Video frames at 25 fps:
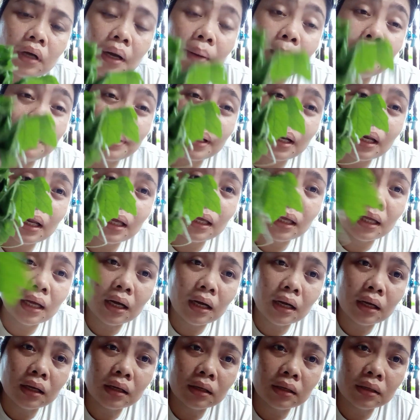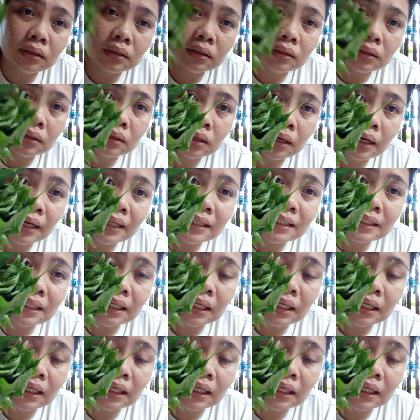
ampalaya at